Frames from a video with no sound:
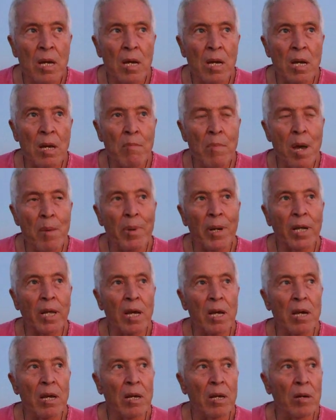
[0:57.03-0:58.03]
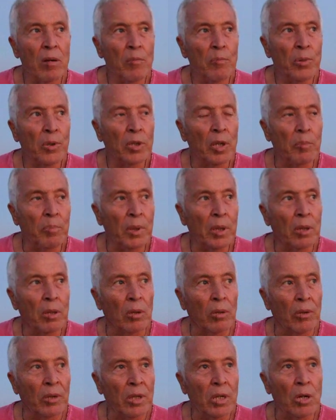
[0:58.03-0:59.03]
Eh beh, perché un po' da
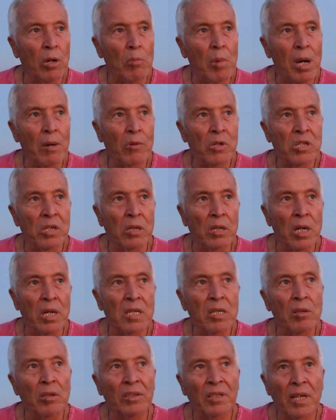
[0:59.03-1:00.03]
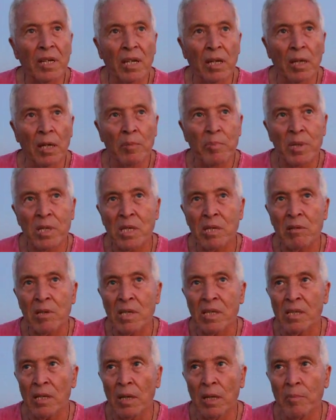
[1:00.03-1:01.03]
piccolo io amavo ascoltare le
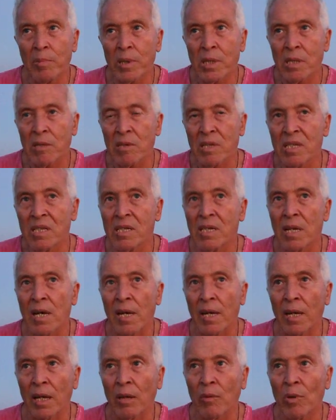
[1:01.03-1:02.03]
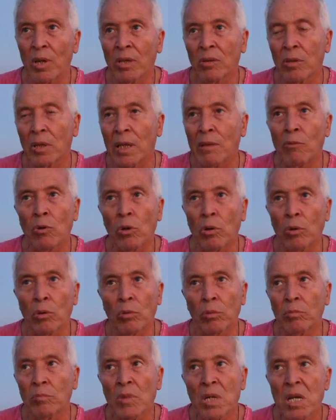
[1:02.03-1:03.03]
persone, le persone anziane. Quando davo,
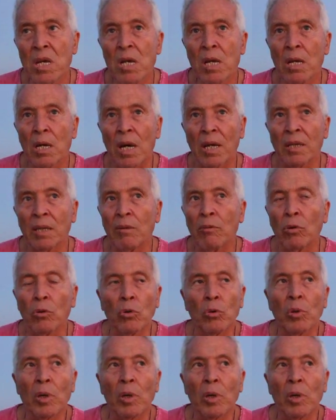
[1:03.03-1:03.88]
andavo con